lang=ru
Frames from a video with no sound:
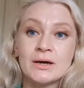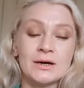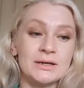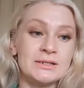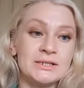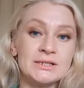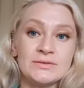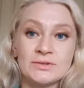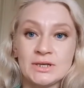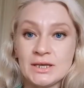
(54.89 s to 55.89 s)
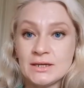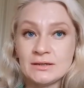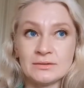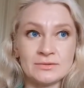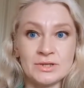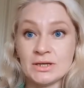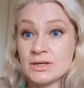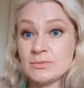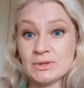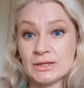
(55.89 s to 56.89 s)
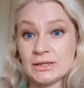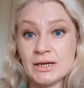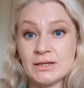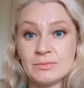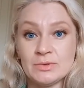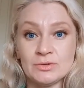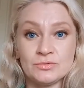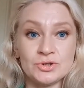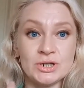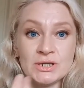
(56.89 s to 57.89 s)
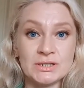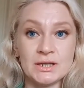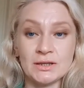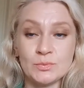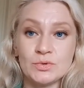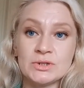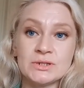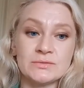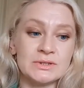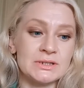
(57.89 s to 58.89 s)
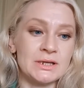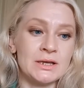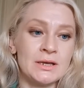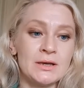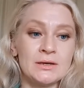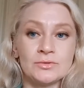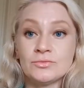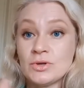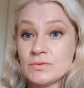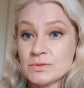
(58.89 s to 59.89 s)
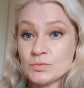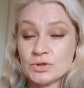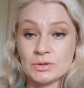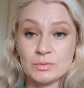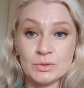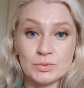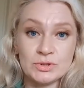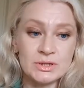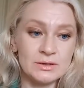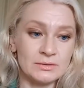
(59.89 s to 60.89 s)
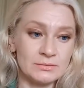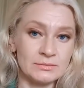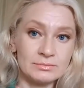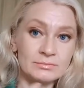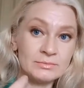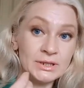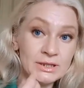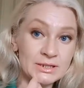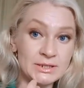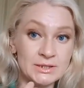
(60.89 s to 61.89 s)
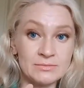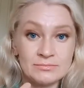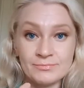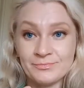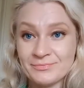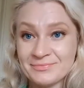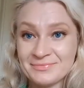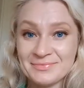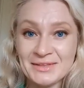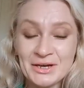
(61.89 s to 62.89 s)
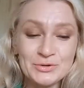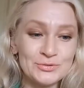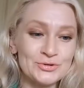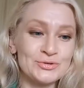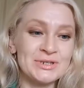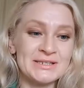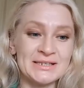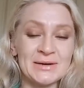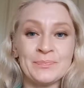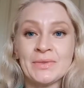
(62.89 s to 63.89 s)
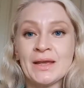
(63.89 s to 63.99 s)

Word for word: А, естественно, я никакими тональными уже не стала пользоваться ну, невозможно было просто наносить на кожу лица.